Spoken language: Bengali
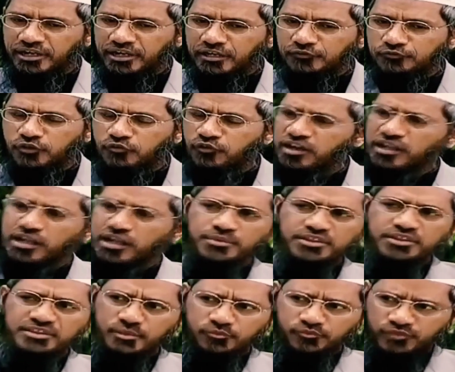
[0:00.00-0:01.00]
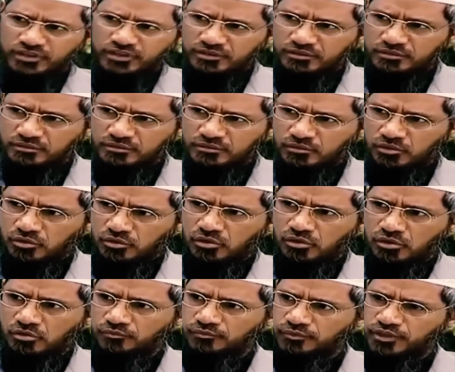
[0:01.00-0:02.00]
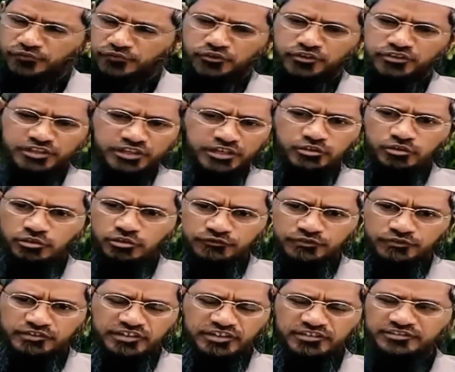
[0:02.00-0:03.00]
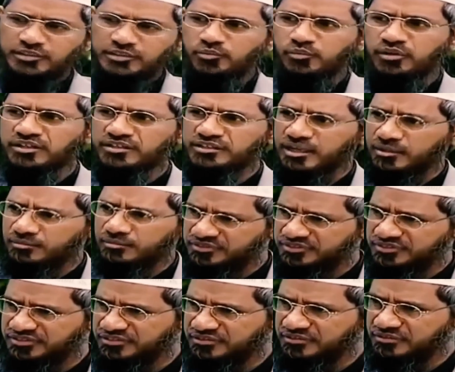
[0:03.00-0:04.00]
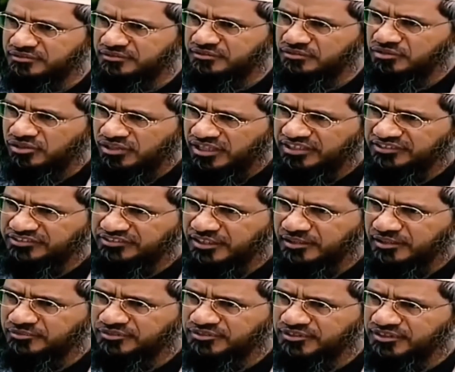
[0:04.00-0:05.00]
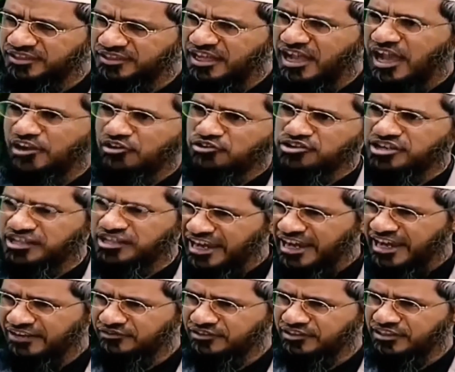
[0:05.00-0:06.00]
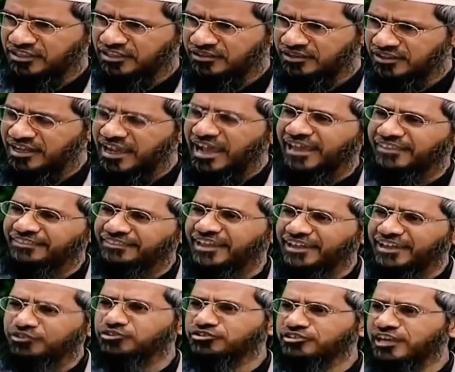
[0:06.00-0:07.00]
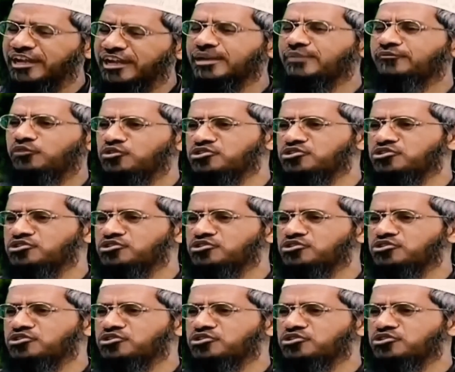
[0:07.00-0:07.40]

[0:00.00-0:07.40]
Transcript: তবে যদি কাউকে স্বাগত জানান অথবা অফিসে বসে আছেন তখন কেউ আসলো গেস্ট আসলো হ্যান্ডশেক করবেন তখন দাঁড়িয়ে